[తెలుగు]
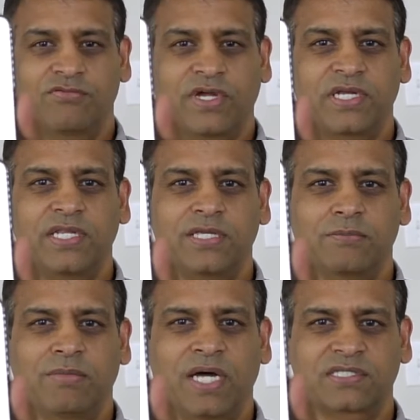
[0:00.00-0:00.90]
ఫైవ్ డి
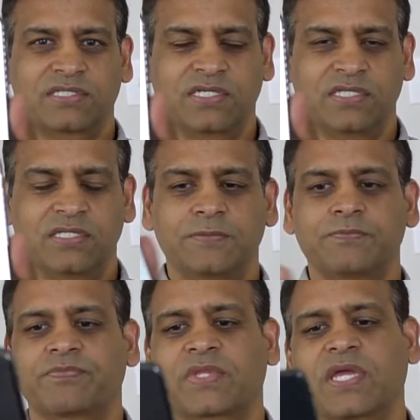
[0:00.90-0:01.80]
మార్క్ త్రీ అది
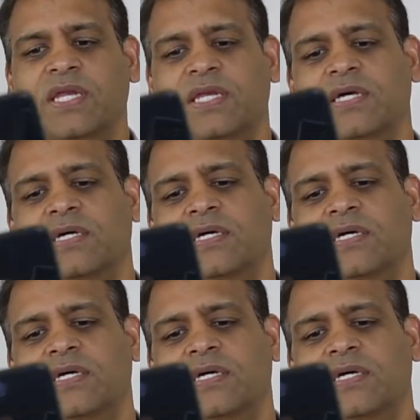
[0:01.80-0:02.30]
అండ్